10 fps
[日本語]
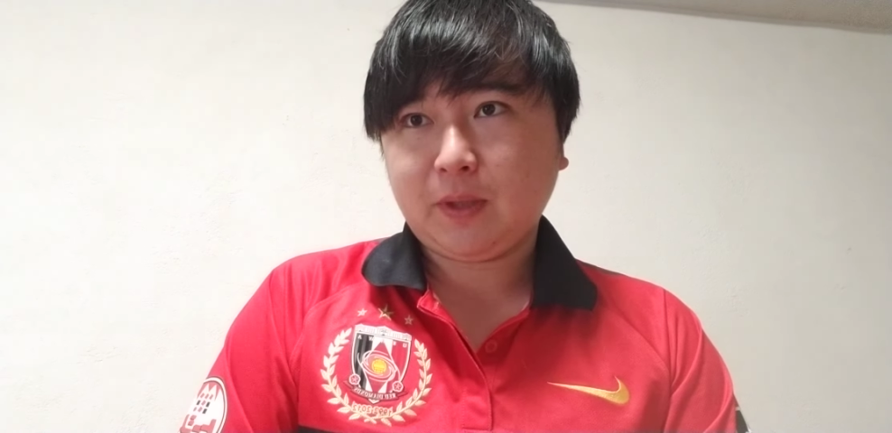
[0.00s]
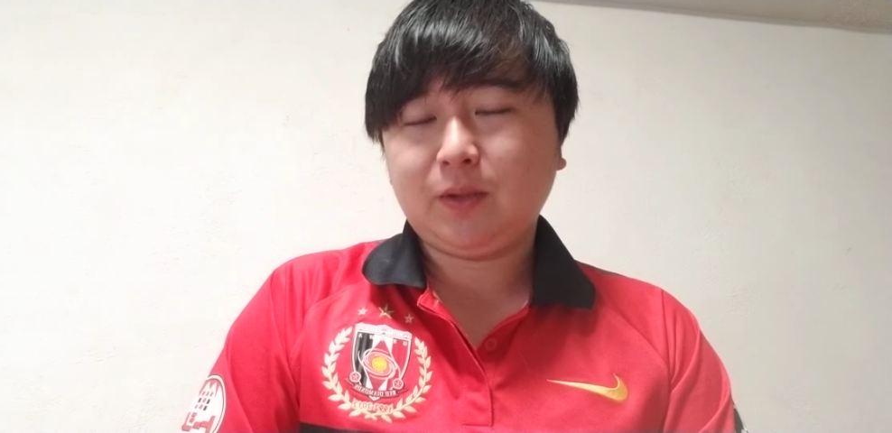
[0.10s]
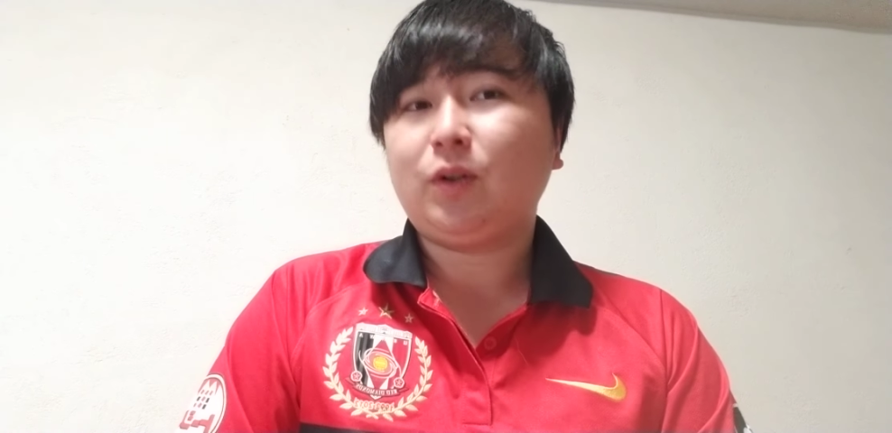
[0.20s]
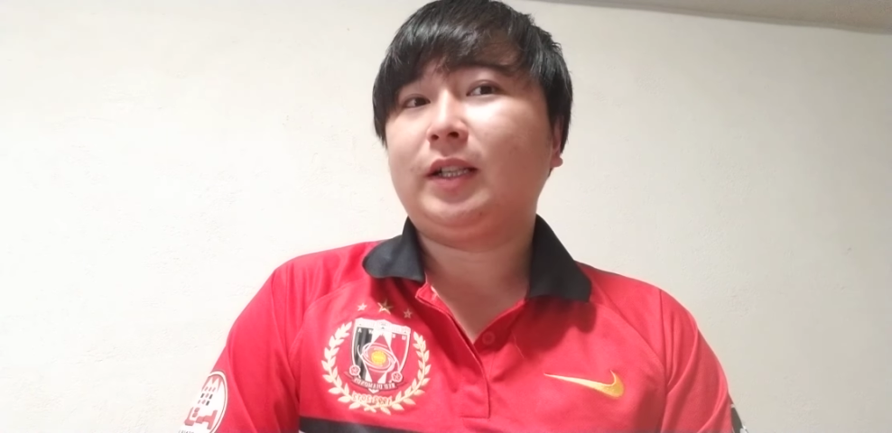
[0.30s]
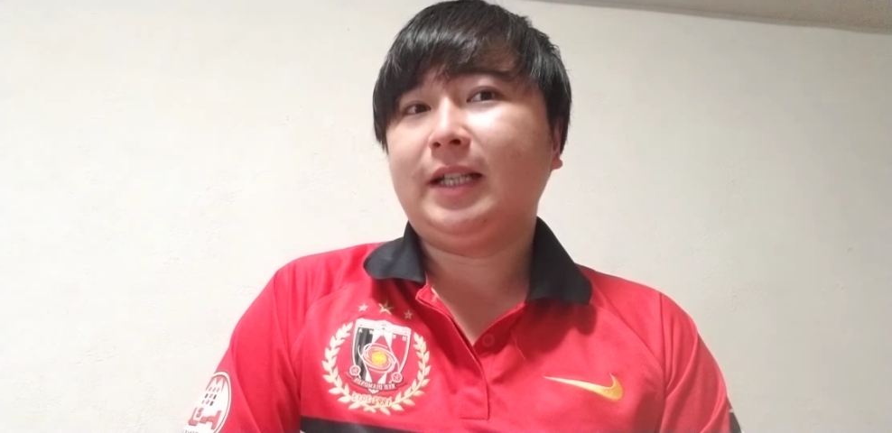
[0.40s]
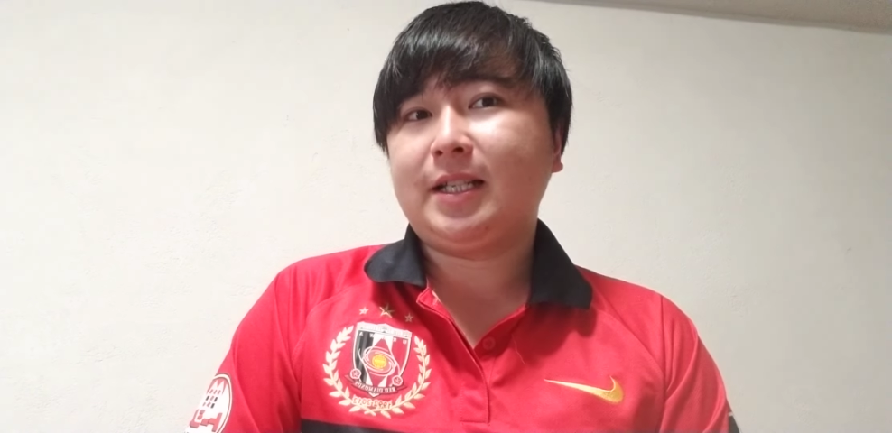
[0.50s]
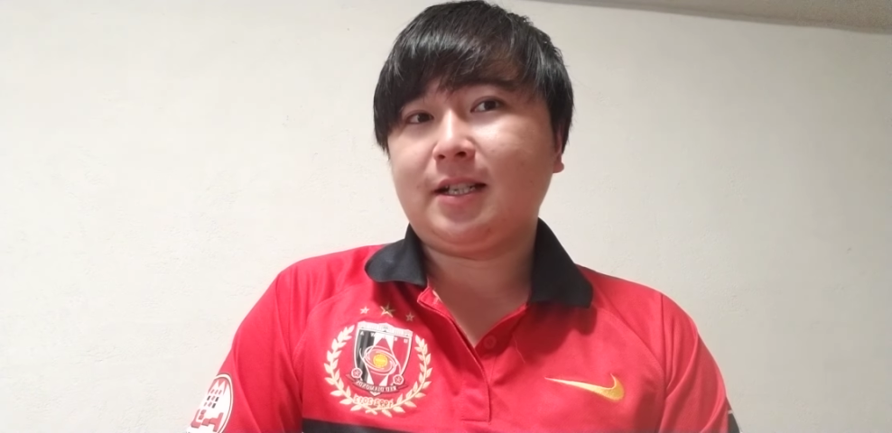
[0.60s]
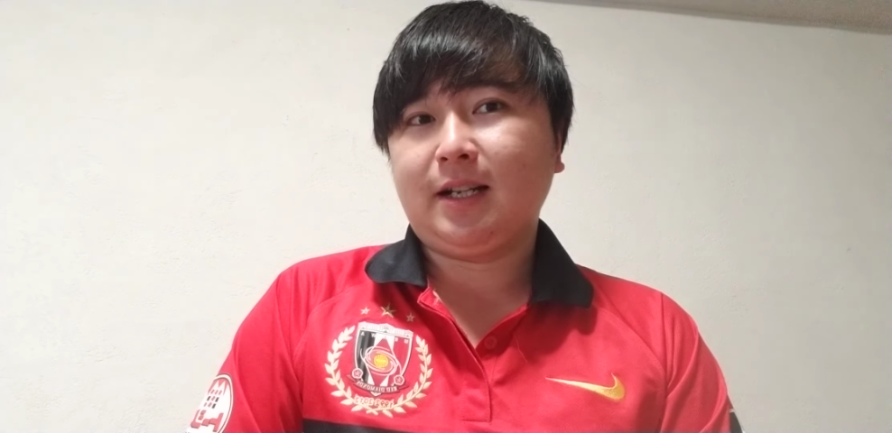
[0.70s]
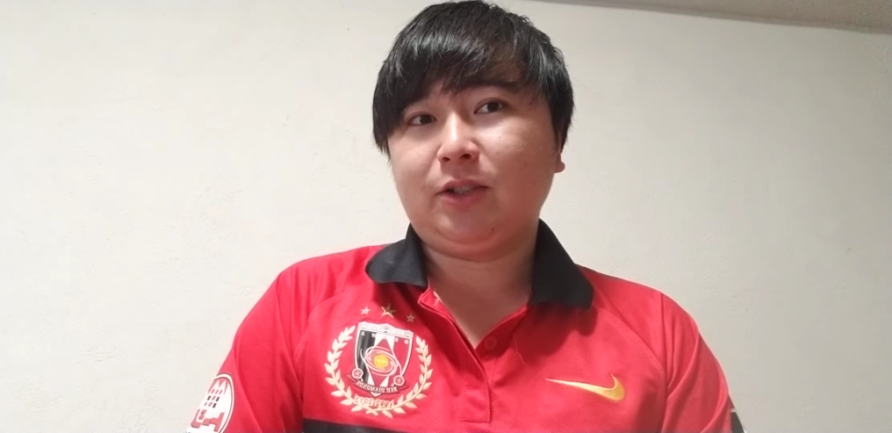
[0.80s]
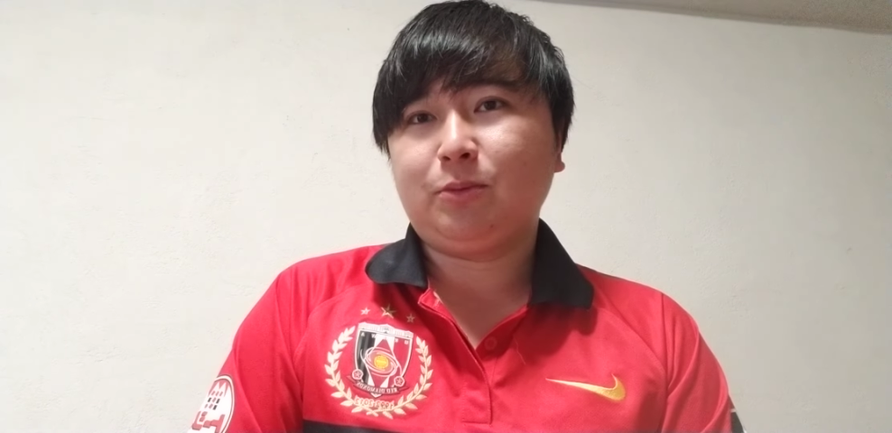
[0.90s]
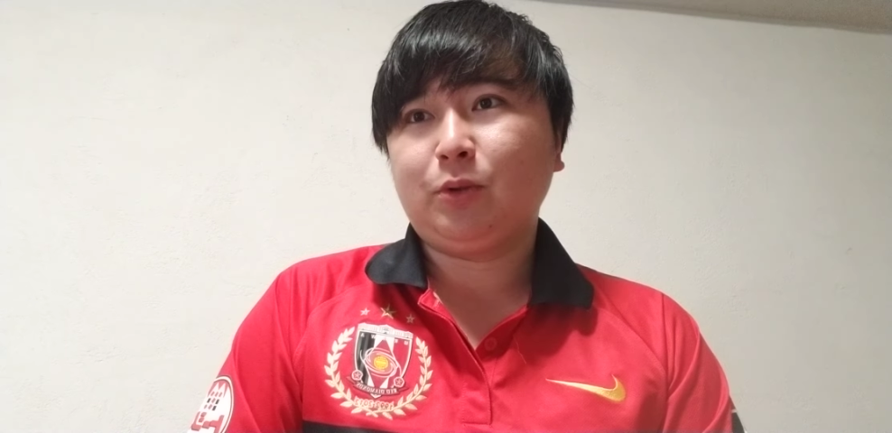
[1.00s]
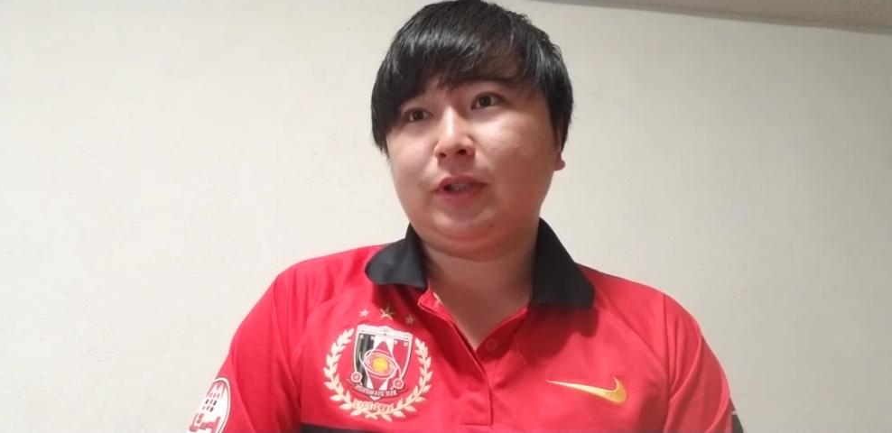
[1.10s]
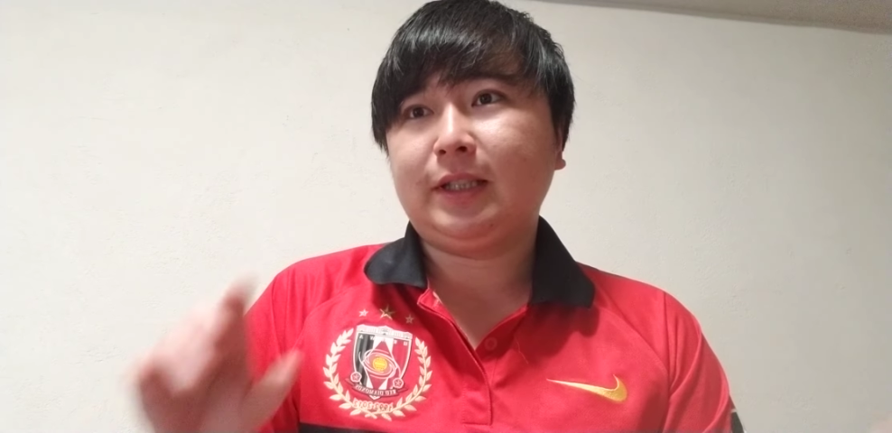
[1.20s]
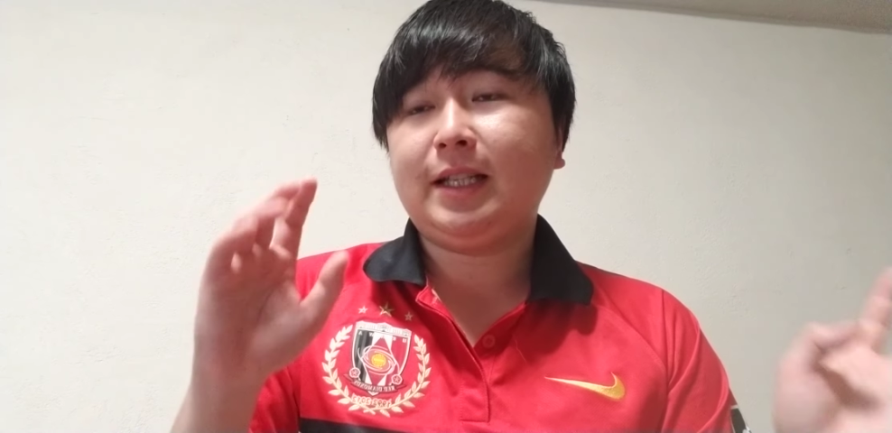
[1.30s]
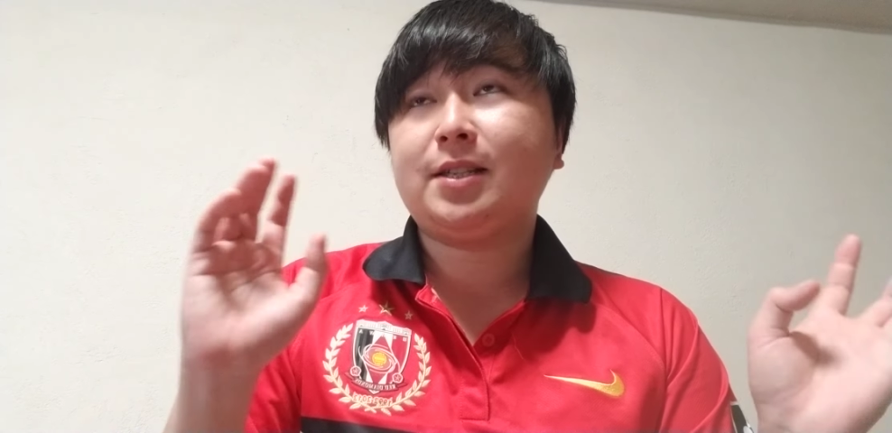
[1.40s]
のが大事だなと思っ
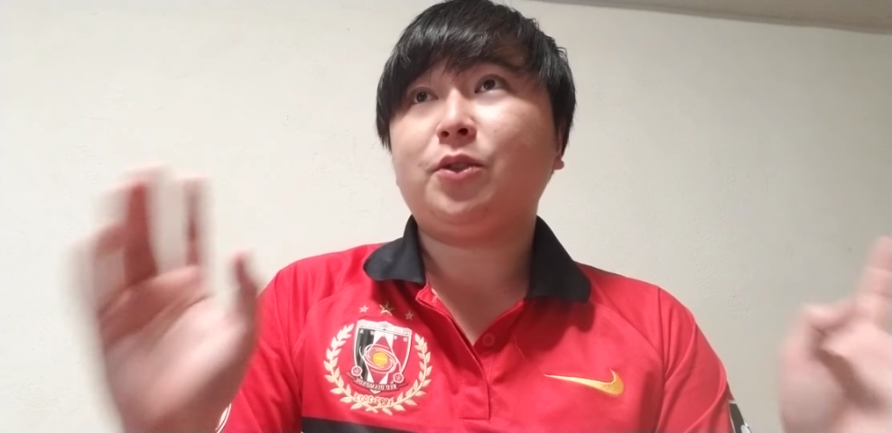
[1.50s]
てて、